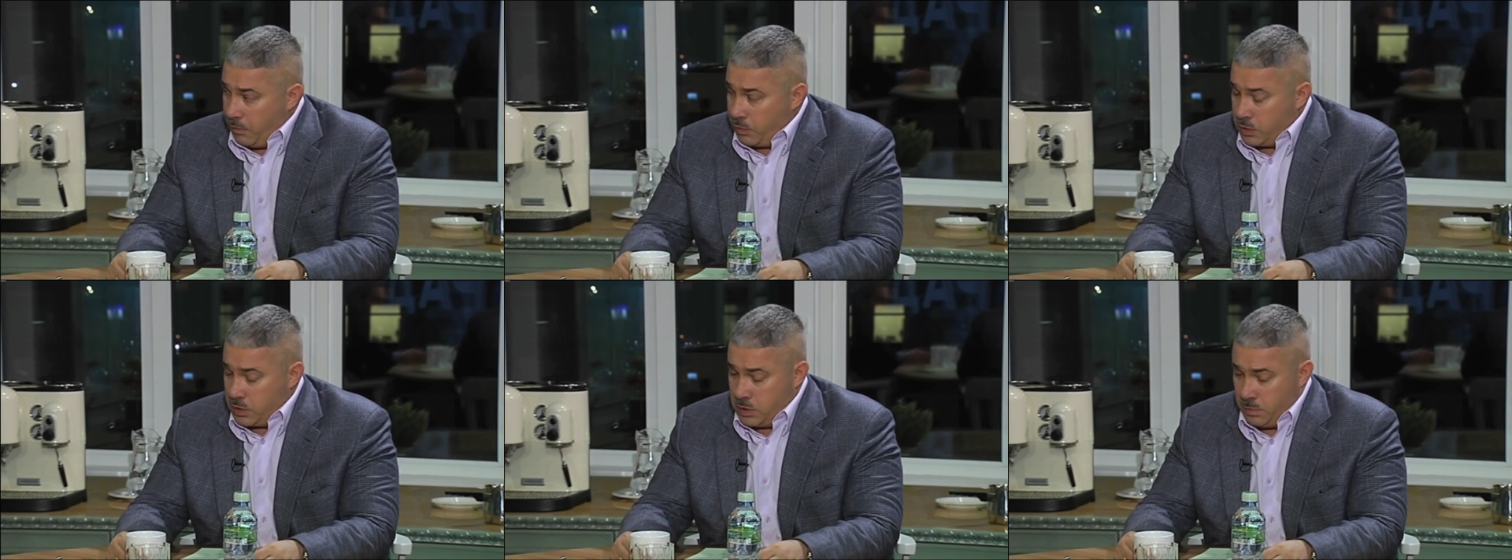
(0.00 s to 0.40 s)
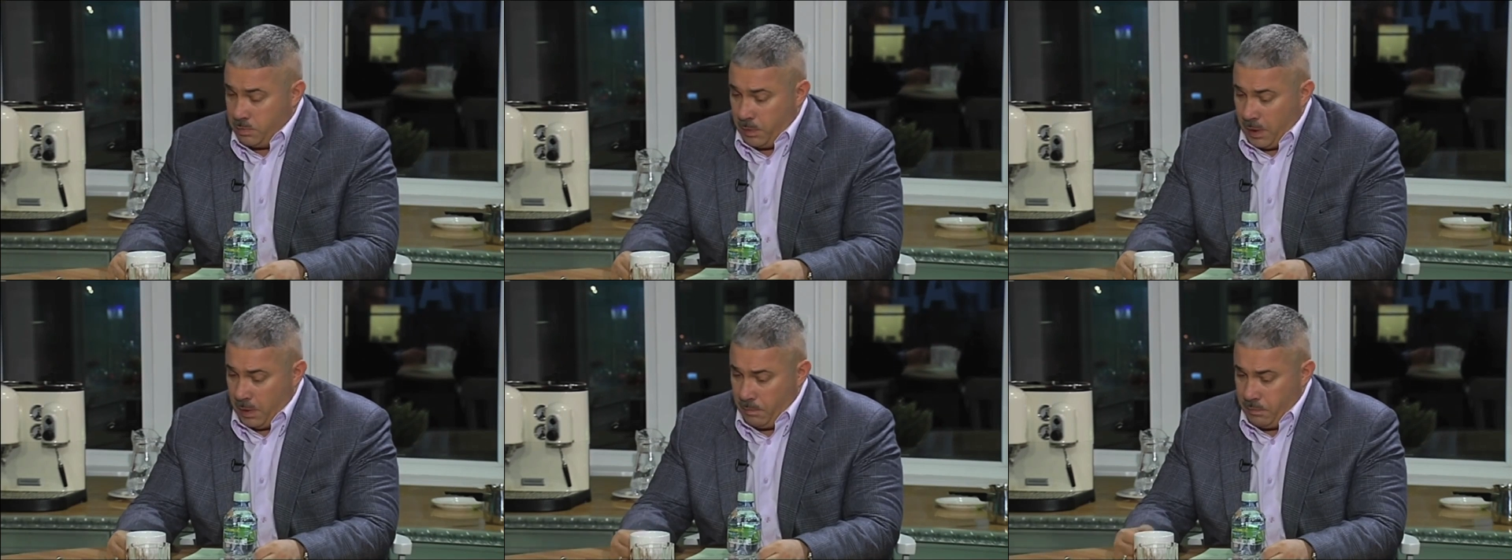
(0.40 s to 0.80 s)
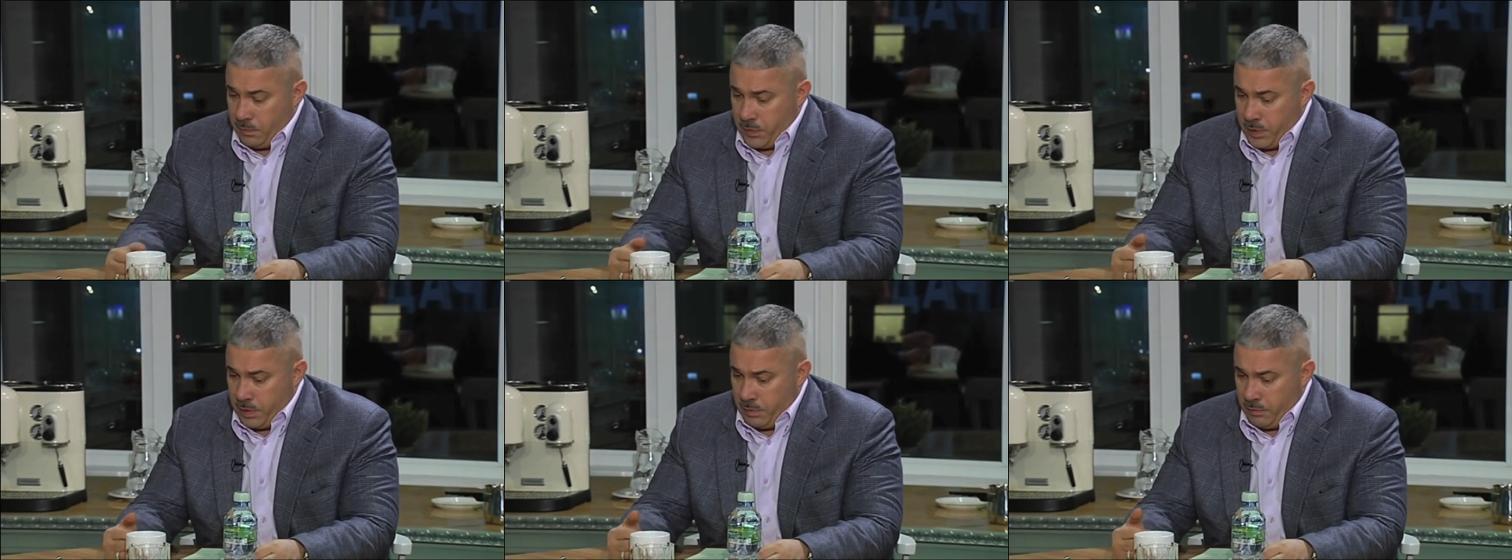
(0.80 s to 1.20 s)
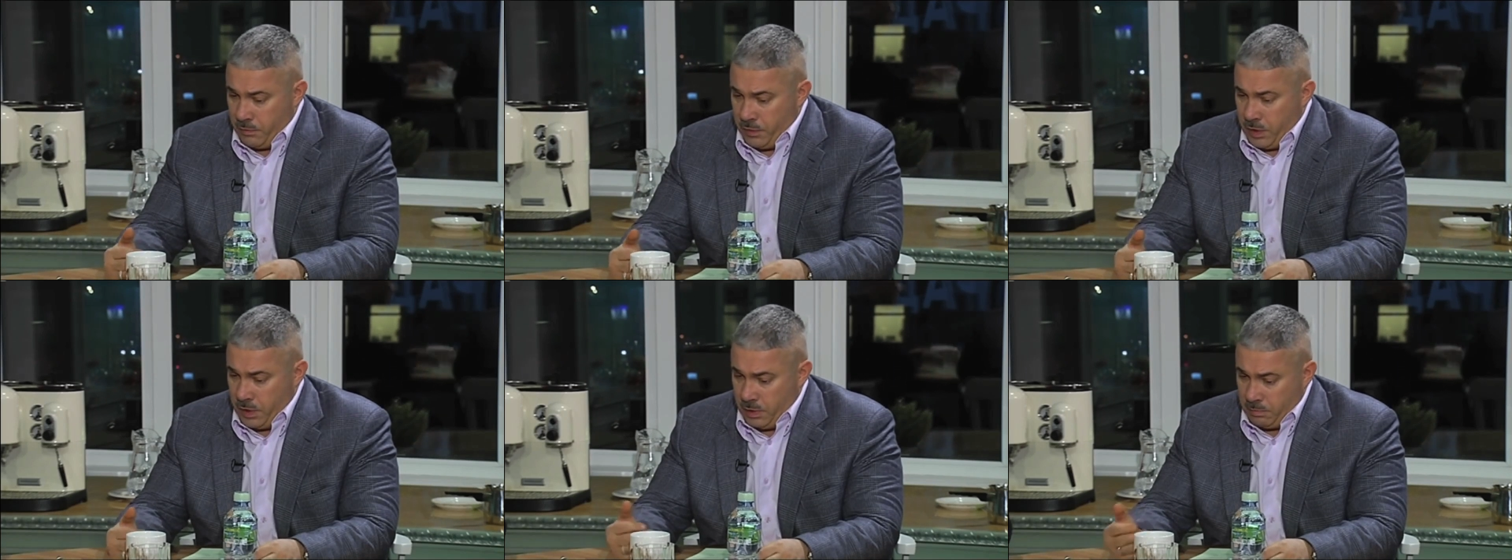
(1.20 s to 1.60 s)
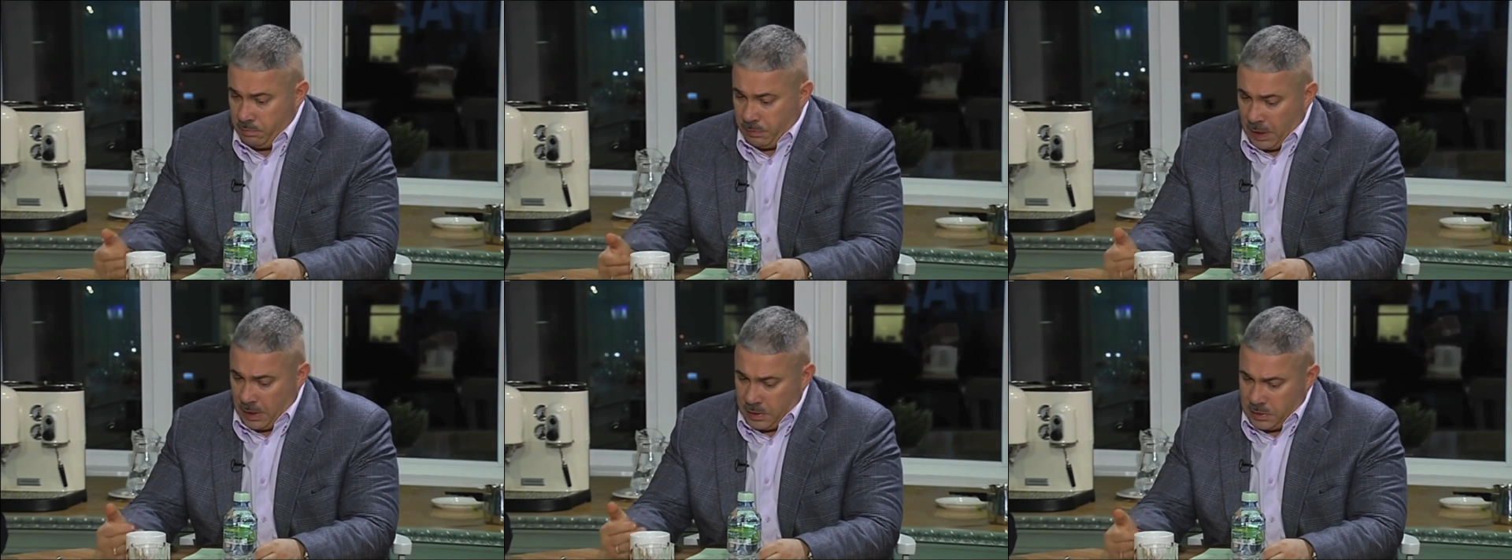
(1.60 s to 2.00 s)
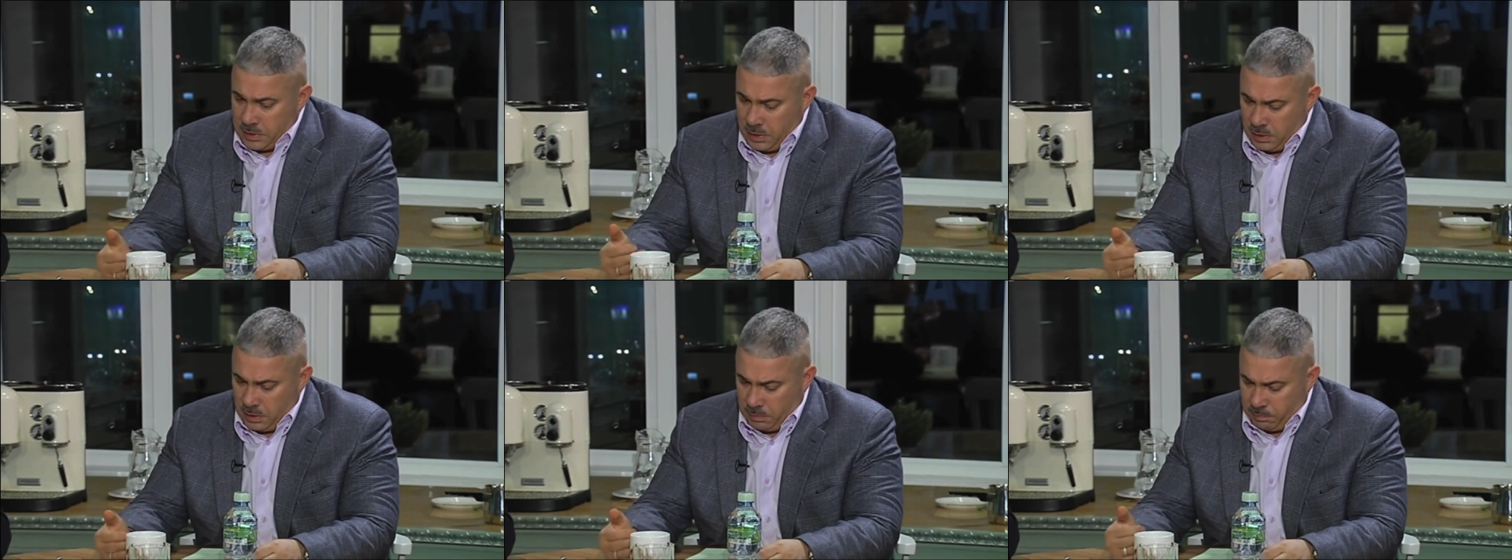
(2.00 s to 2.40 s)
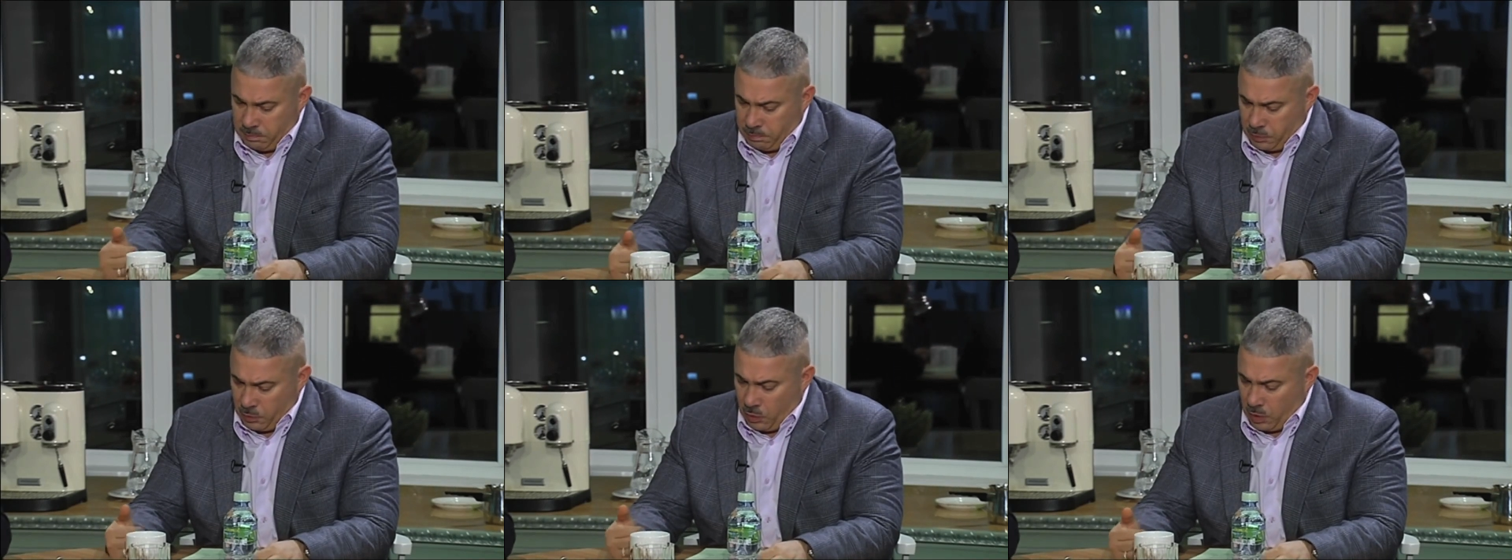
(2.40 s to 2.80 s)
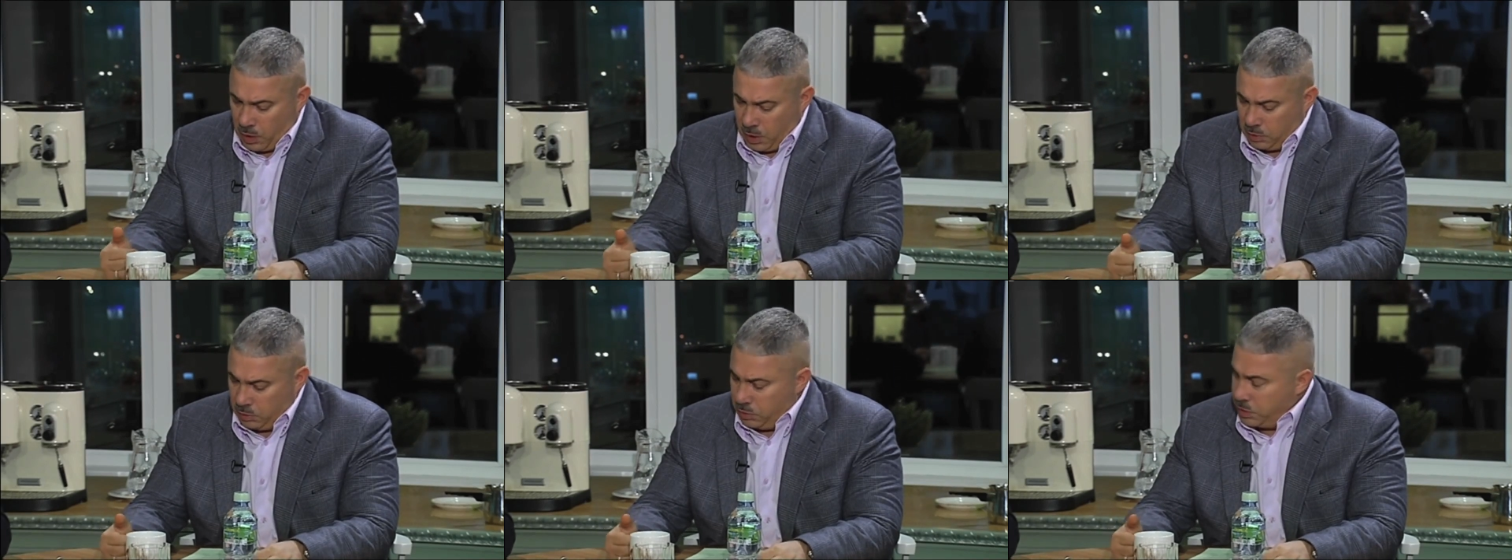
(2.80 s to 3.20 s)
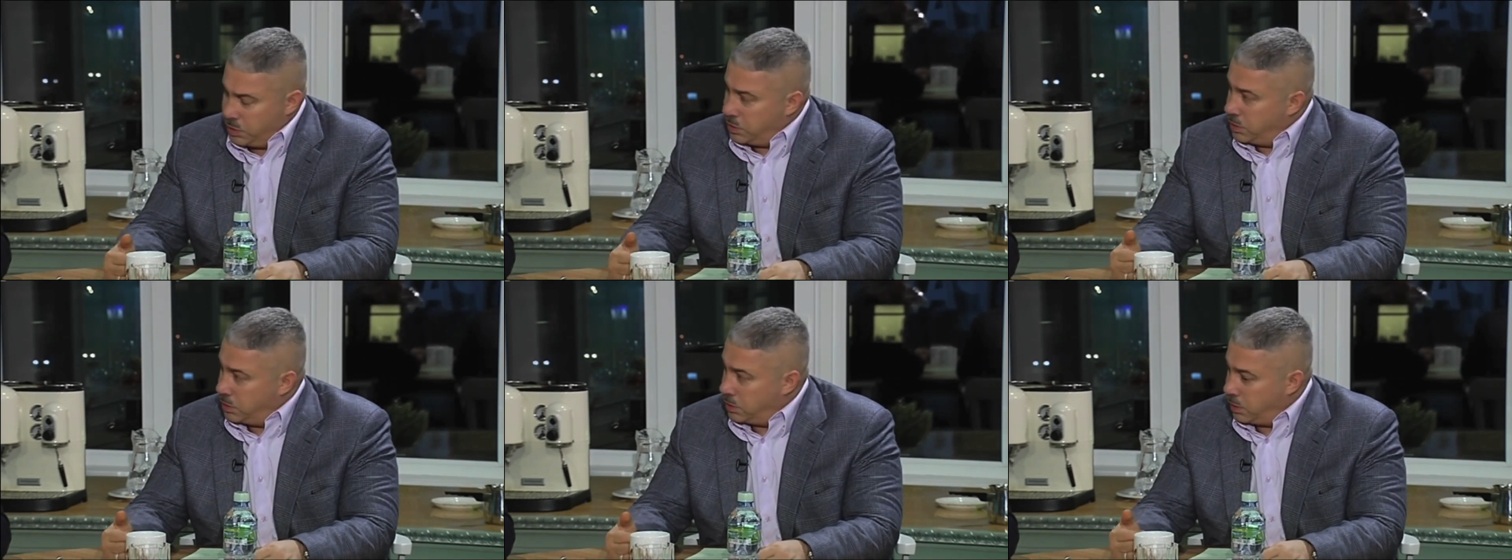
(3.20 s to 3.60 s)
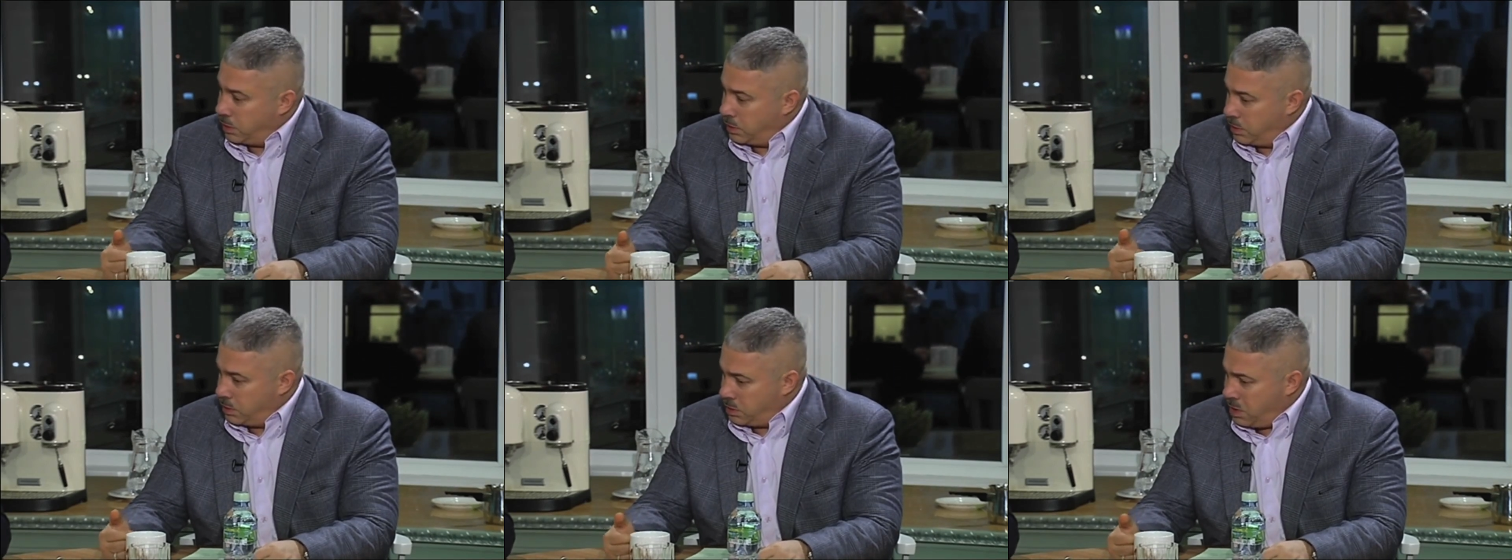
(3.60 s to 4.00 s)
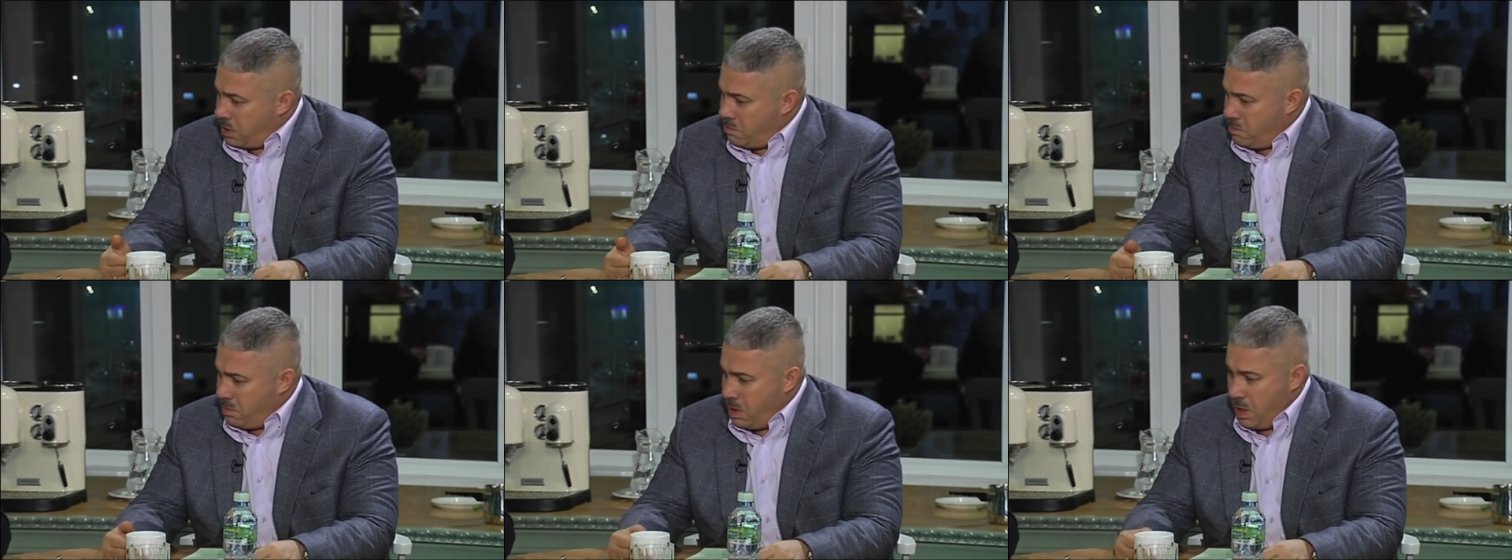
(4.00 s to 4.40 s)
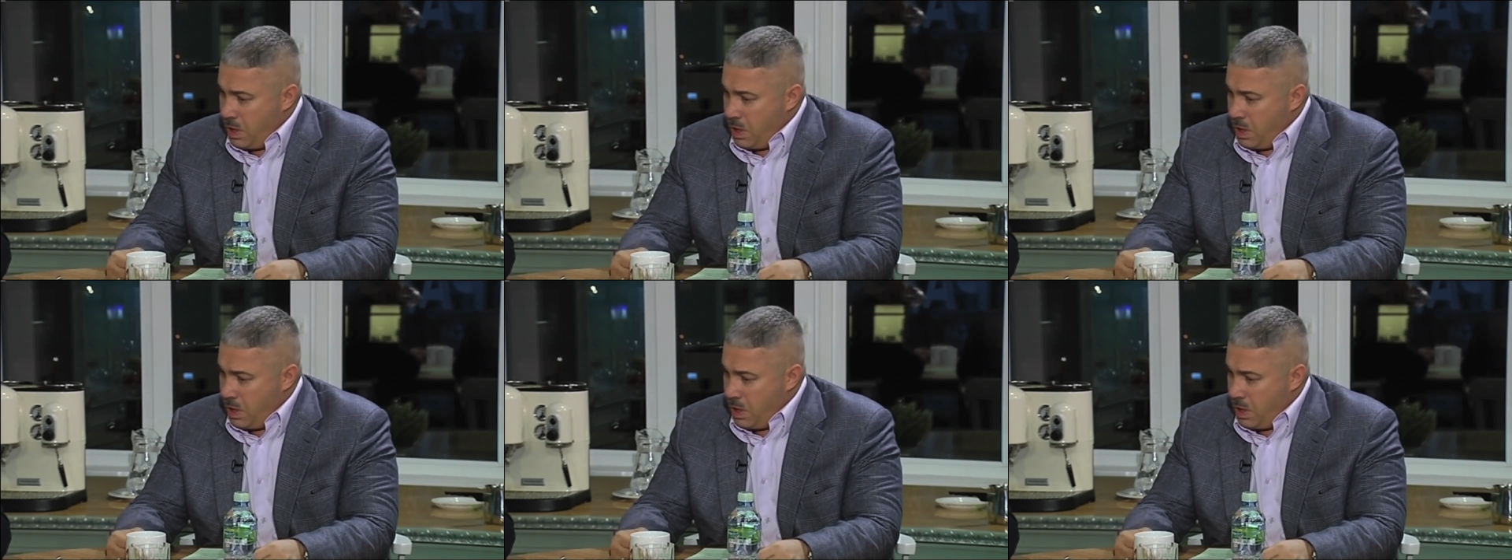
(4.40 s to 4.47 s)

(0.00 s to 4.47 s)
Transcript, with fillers: вот типа вы так сильно плохо относитесь к латышам,